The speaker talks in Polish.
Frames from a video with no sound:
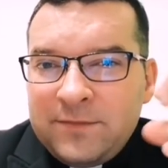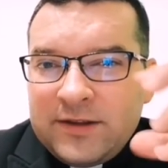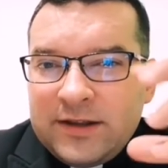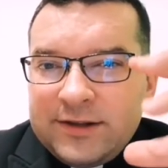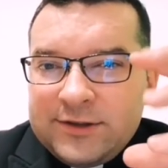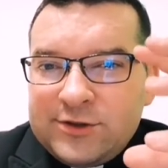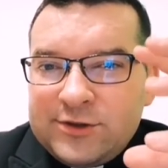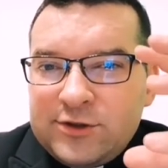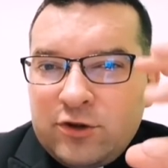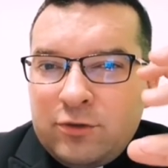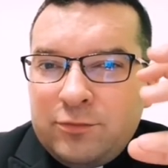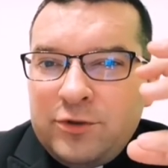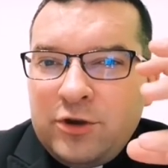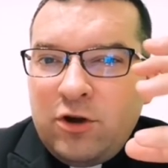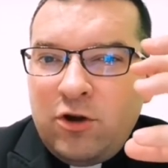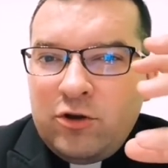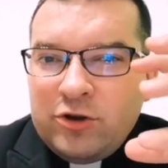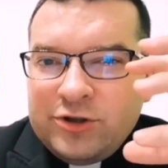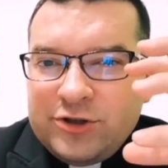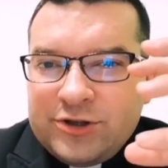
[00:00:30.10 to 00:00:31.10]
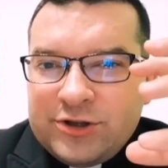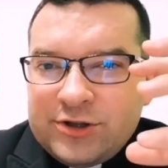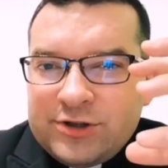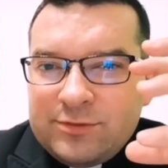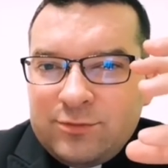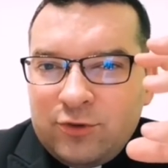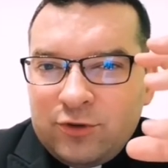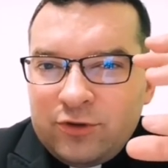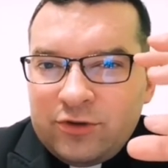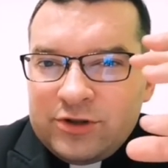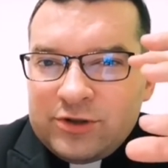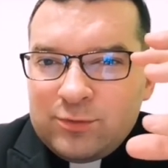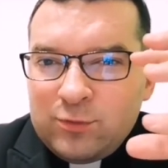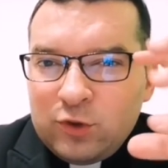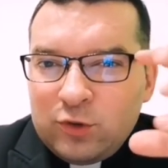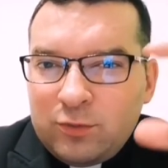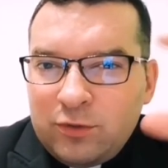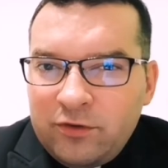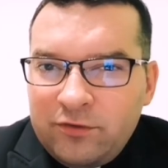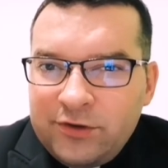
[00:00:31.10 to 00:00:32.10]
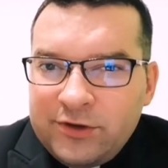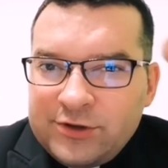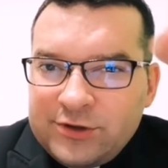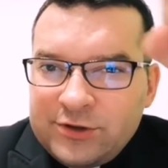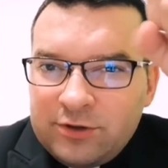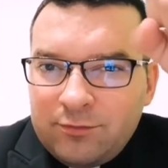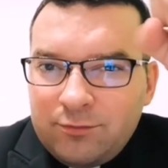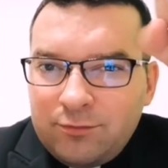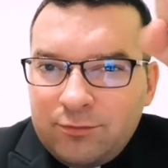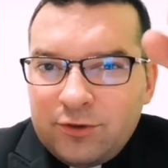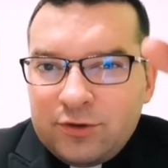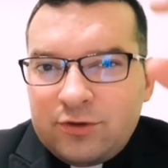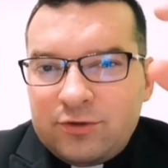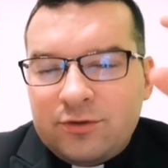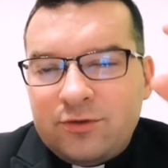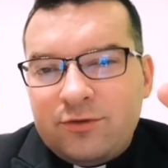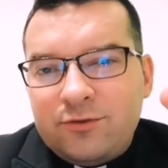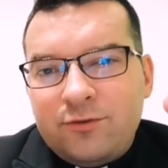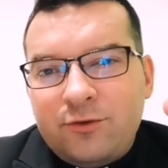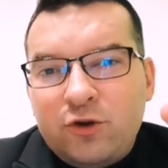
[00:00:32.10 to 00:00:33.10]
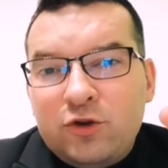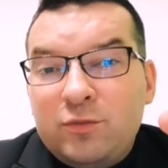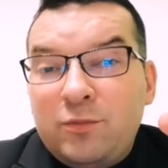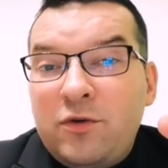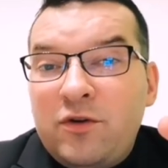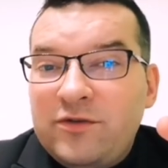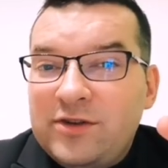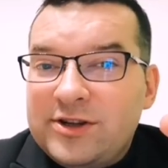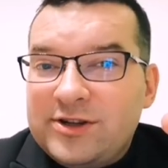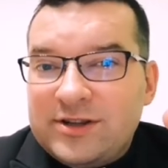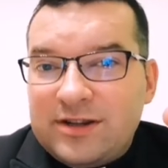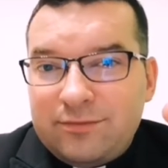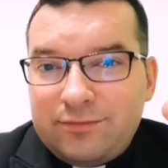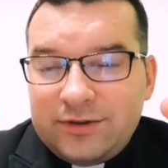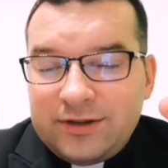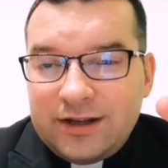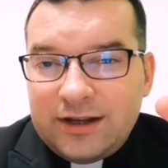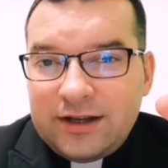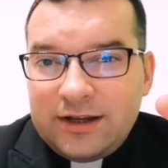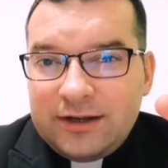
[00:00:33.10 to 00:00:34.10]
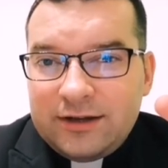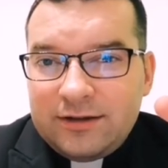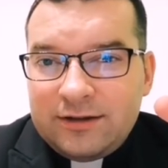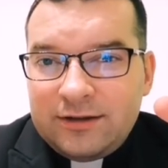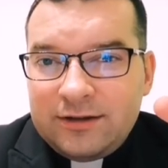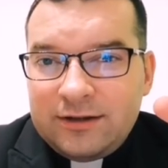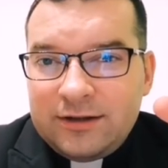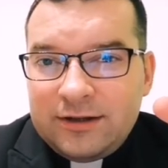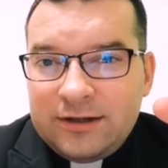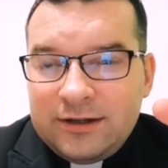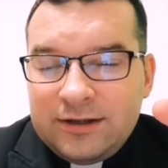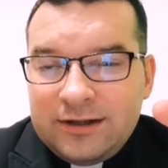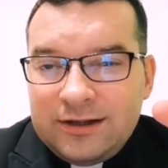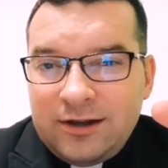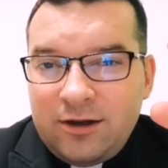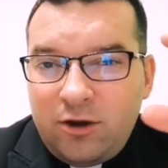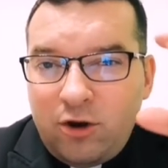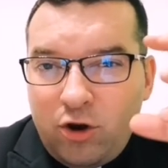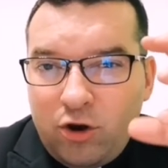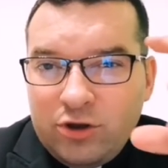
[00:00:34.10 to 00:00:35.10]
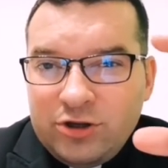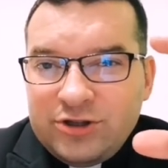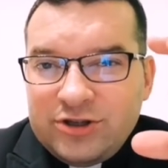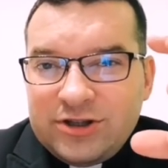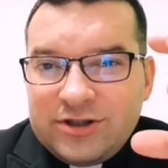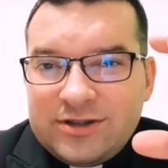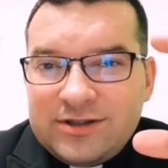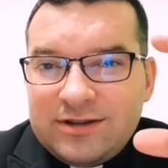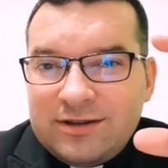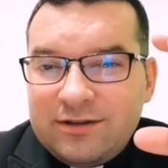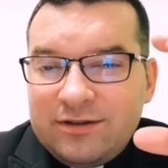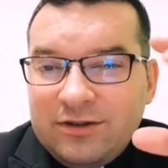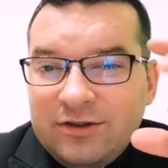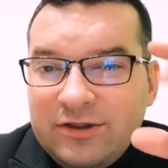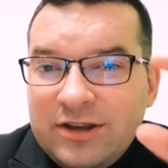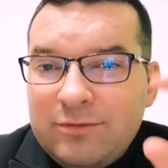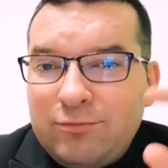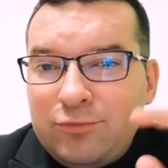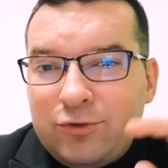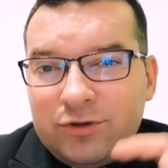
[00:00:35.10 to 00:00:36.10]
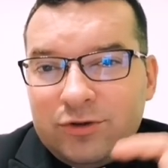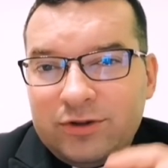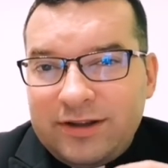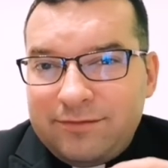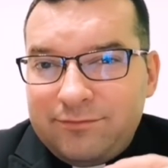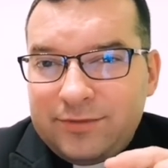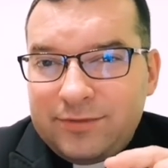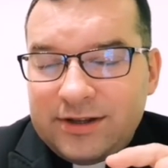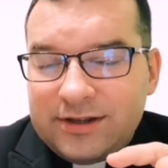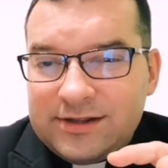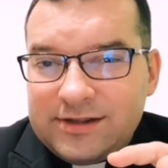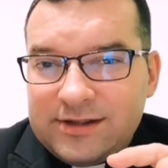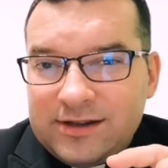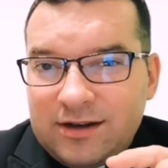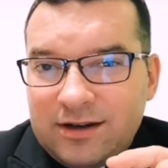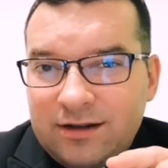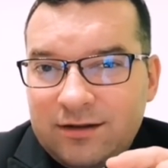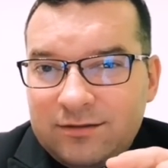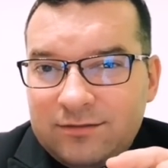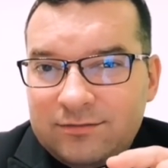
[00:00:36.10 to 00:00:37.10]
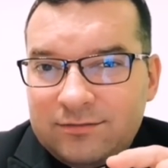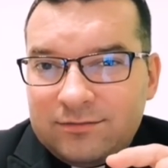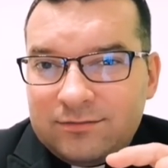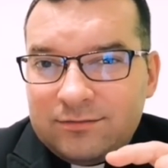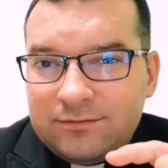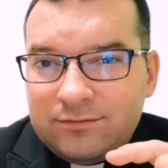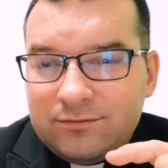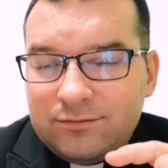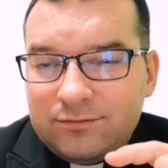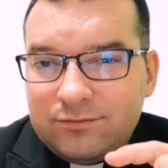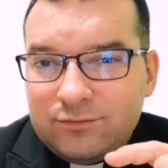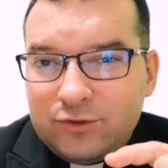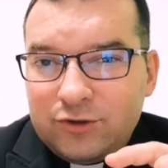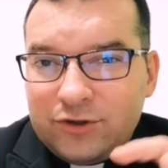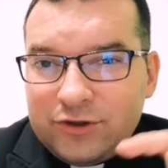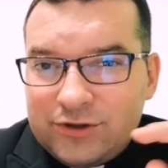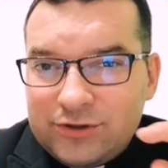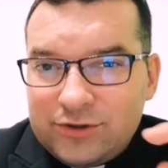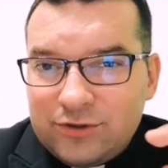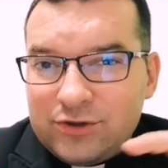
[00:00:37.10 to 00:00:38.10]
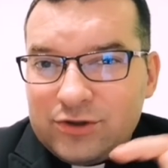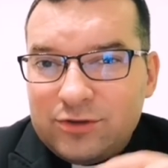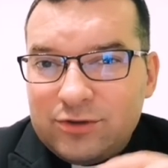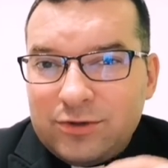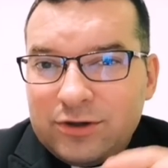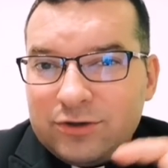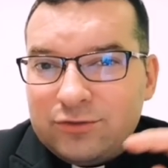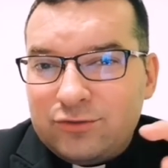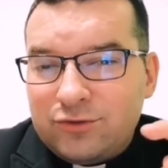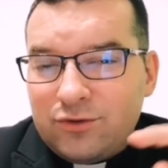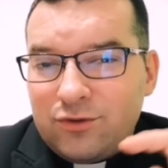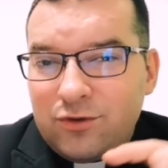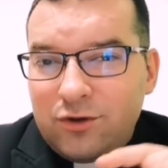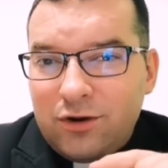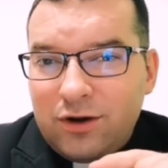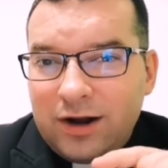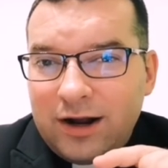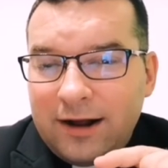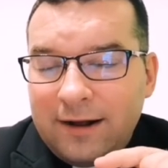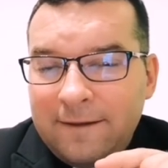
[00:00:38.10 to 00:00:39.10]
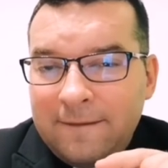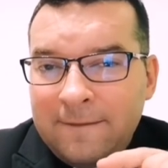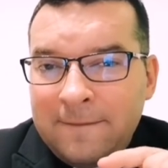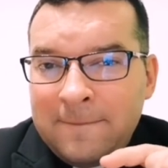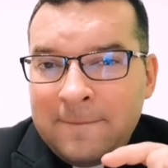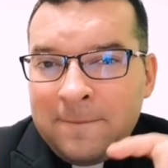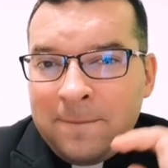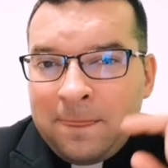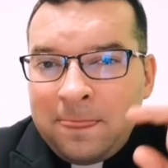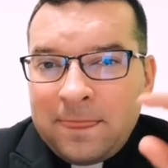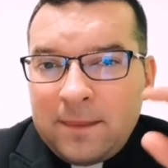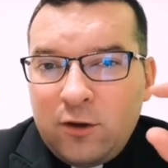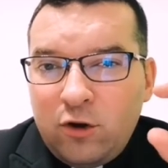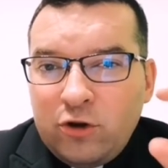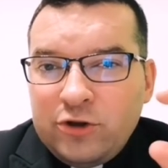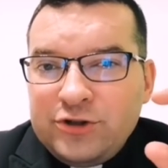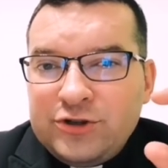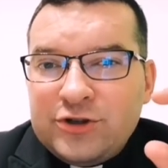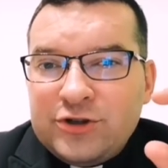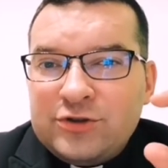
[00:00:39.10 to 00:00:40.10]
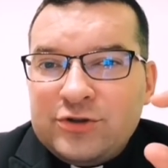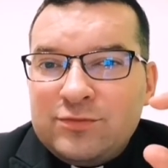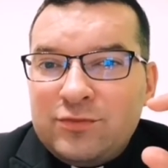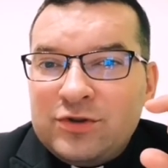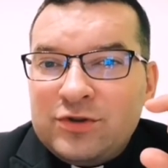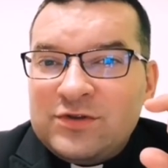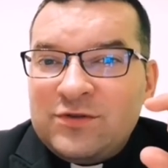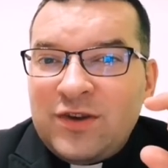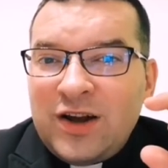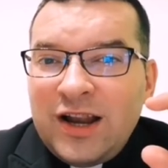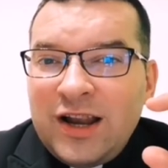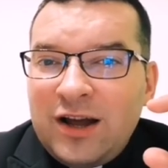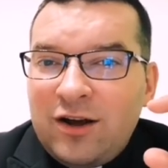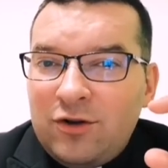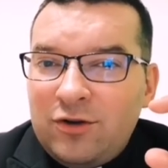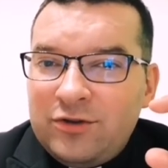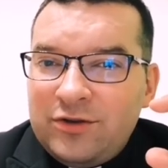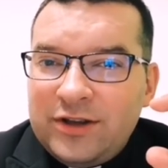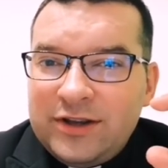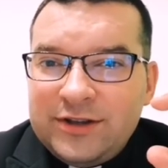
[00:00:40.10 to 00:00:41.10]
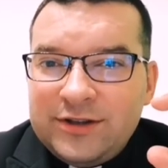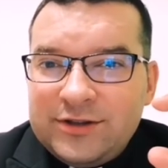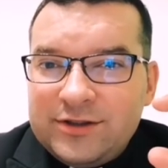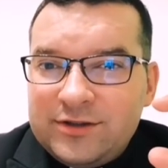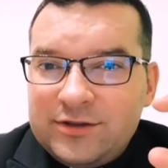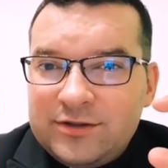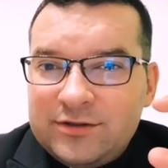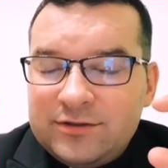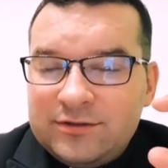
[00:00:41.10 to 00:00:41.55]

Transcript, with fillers: Co robi ojciec, bo to jest podpowiedź pod odpowiedź na pytanie. Ojciec nie potępia syna, bo to jest osoba, którą kocha. Ojciec pozwala odejść.